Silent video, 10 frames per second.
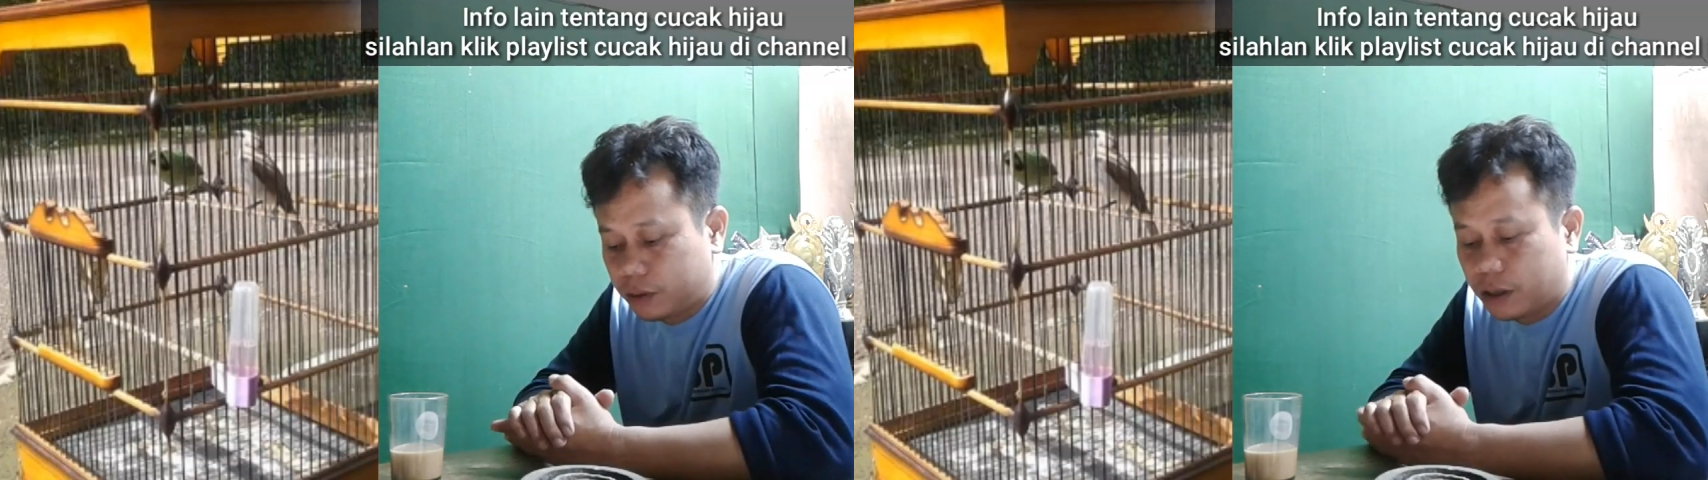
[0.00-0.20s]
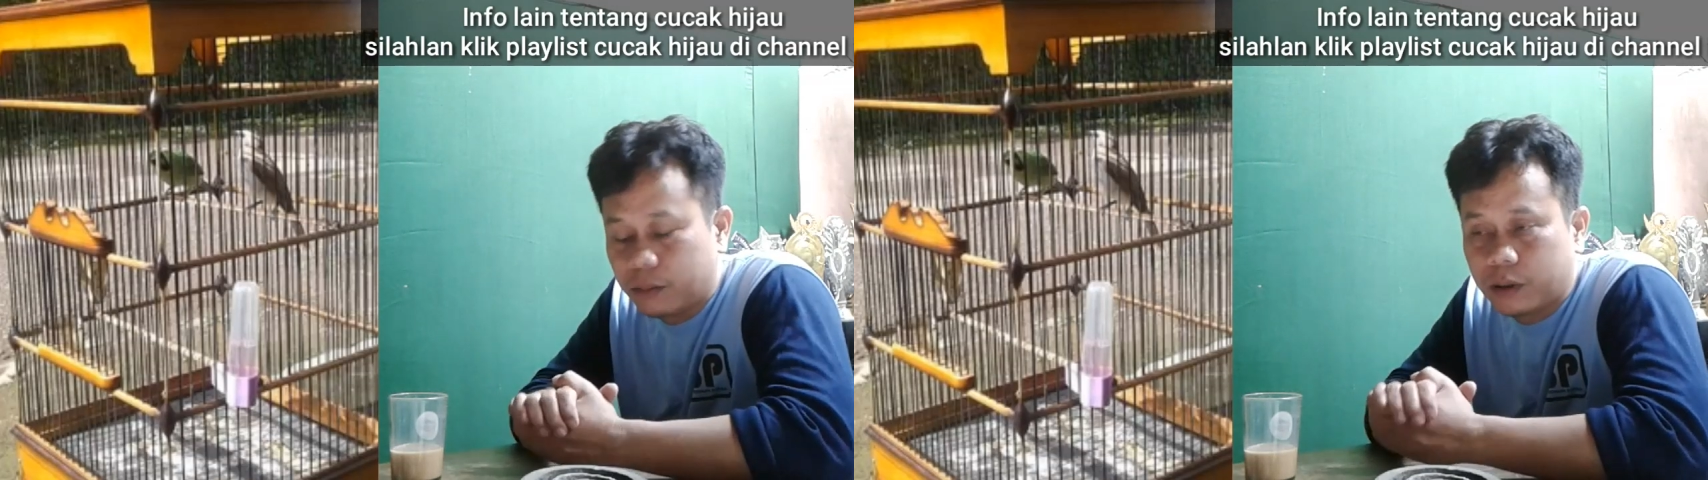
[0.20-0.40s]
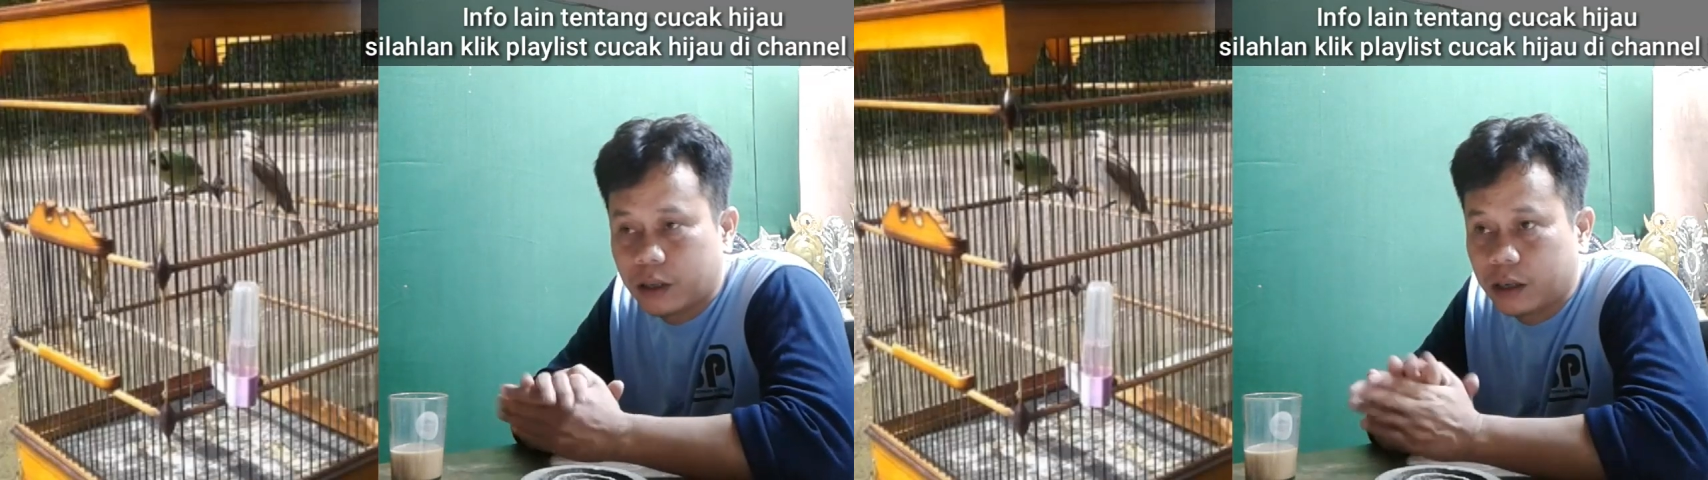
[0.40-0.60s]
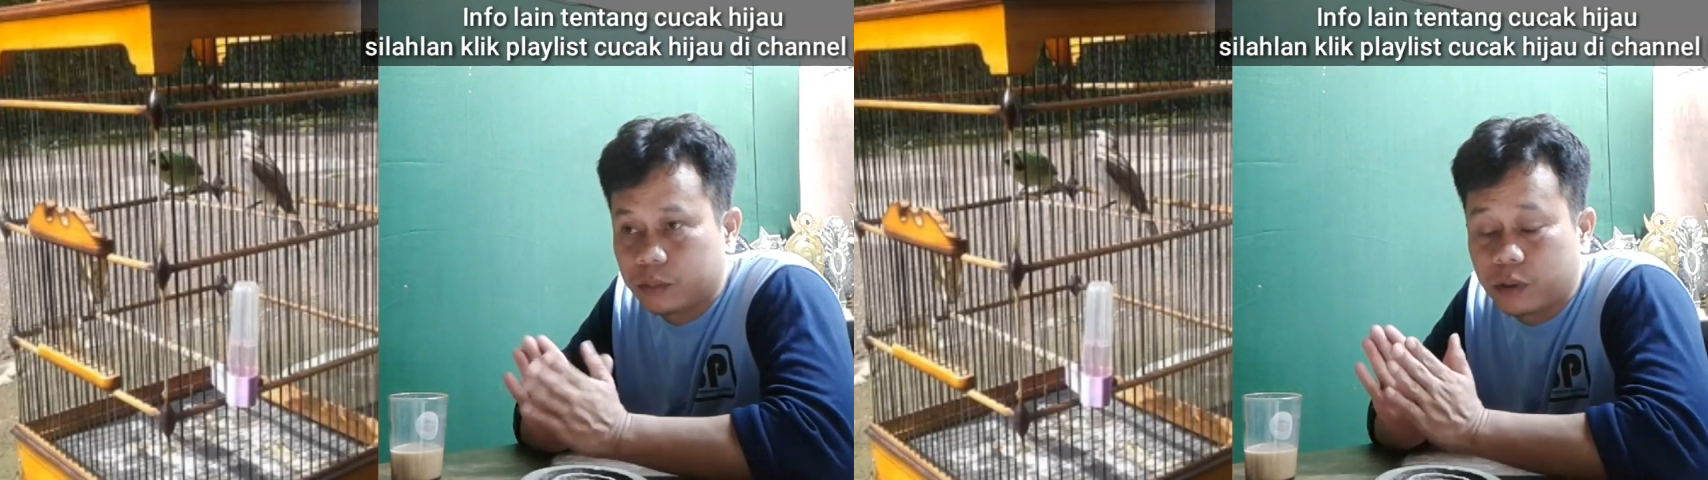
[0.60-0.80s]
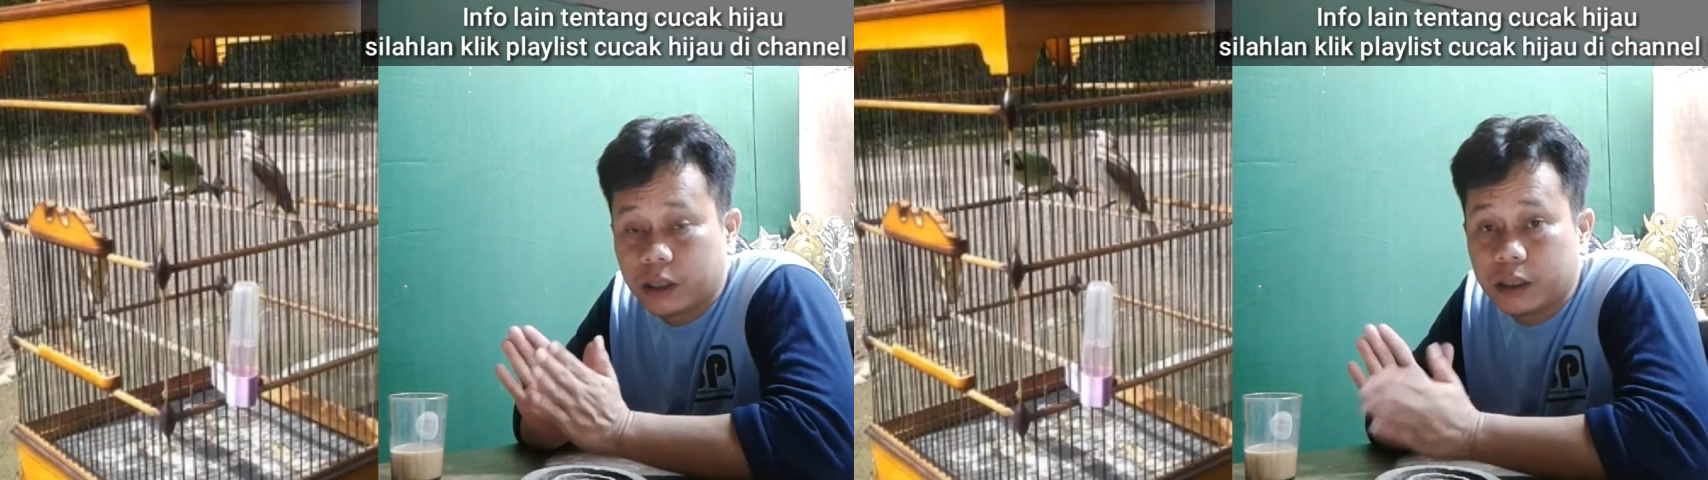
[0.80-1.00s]
nah
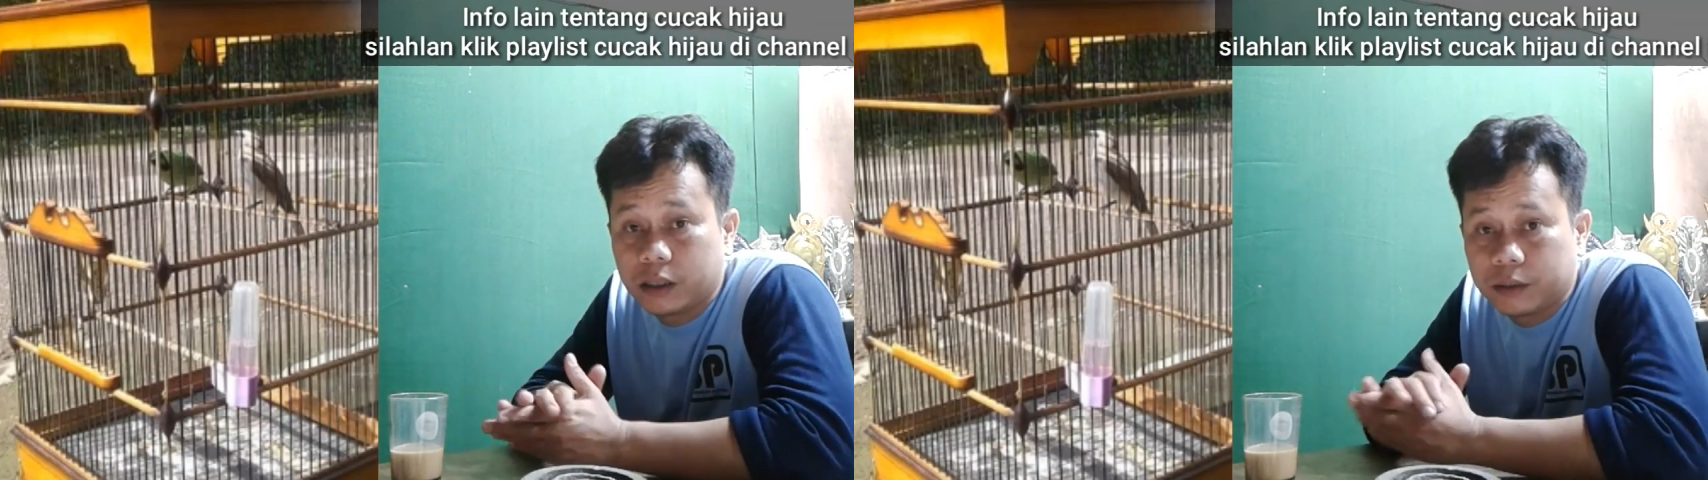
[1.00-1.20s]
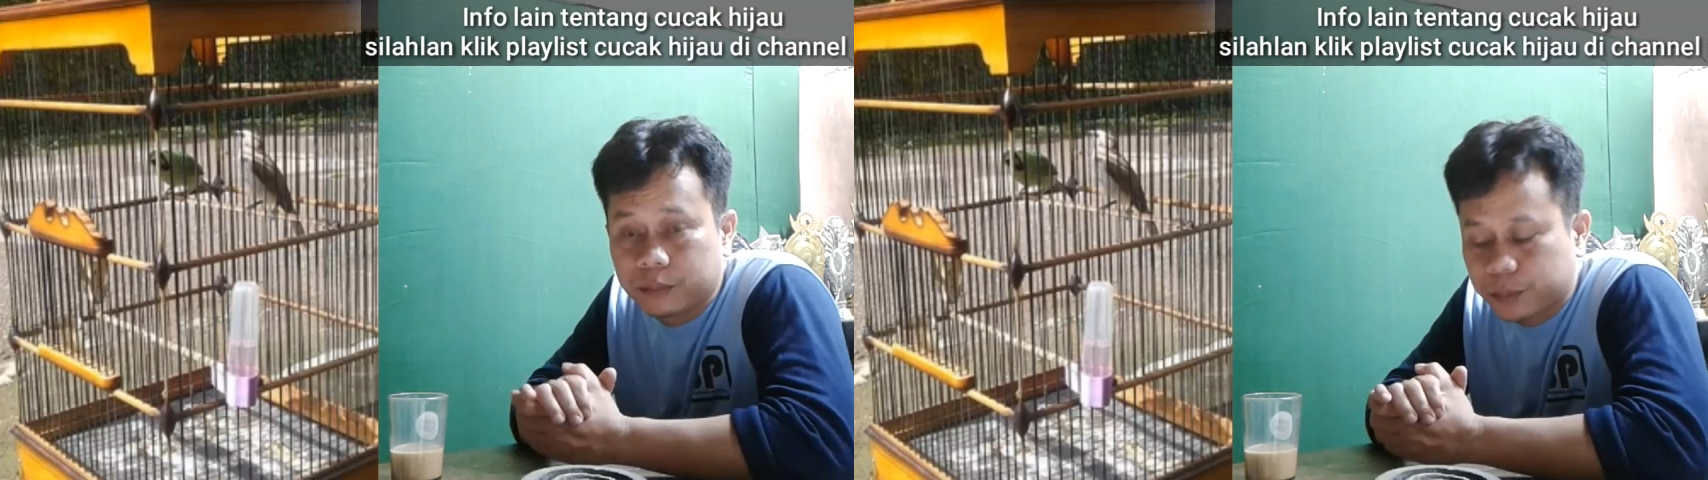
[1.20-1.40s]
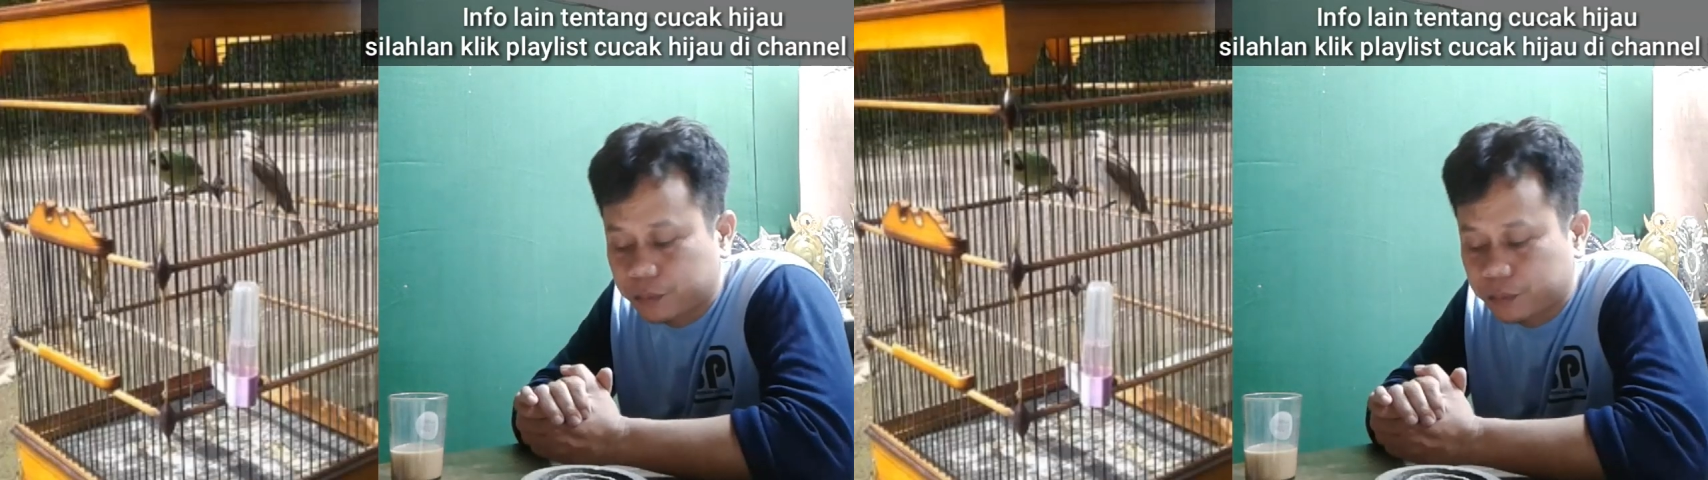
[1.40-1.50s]
pertanyaan seperti ini